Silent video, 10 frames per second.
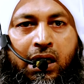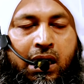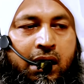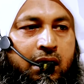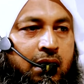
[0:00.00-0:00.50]

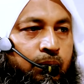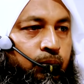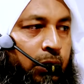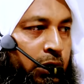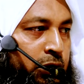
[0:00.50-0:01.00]
আর
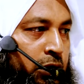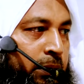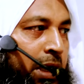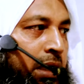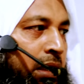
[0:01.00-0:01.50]

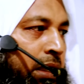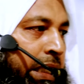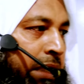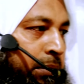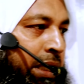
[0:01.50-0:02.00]
বর্তমান
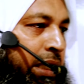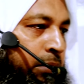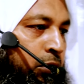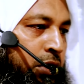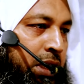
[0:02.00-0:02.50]
ইমানের
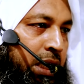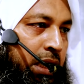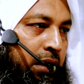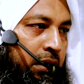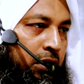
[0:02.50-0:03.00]
মধ্যে
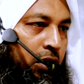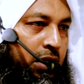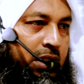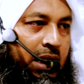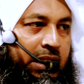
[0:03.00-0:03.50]

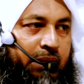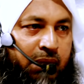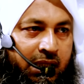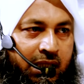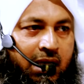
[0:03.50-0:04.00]
অর্থাৎ
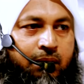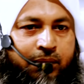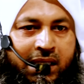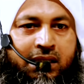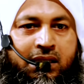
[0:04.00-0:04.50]
ইমানদার
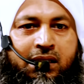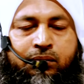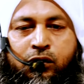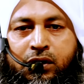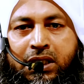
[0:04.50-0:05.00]
ব্যক্তির
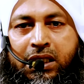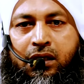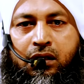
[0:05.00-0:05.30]
মধ্যে